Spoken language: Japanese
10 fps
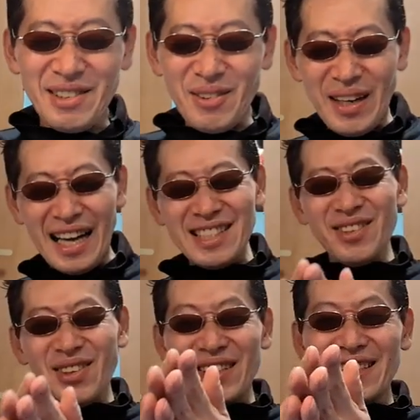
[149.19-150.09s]
そこ
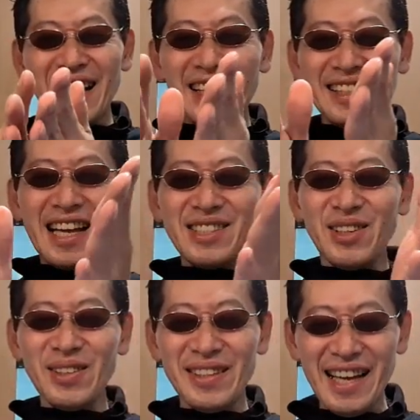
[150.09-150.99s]
足を開いた
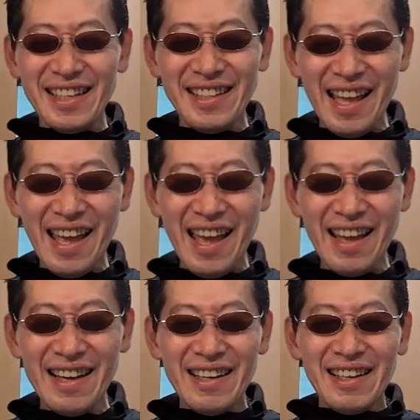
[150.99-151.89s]
状態
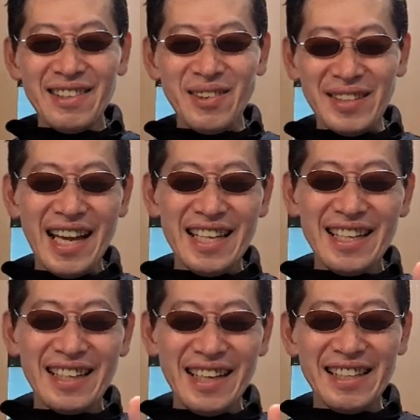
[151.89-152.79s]
で、こう
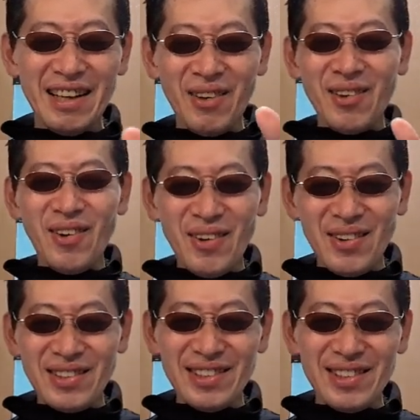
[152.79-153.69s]
平らな板を
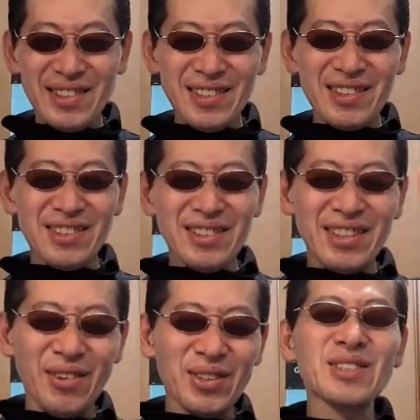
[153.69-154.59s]
こうグググググっ
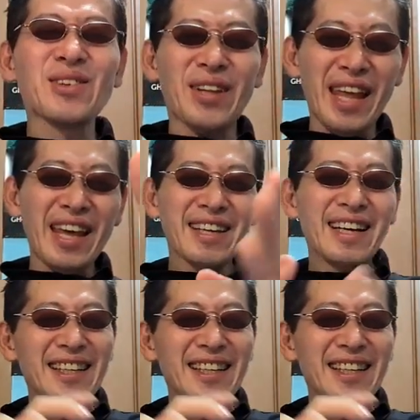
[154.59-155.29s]
と押すのね。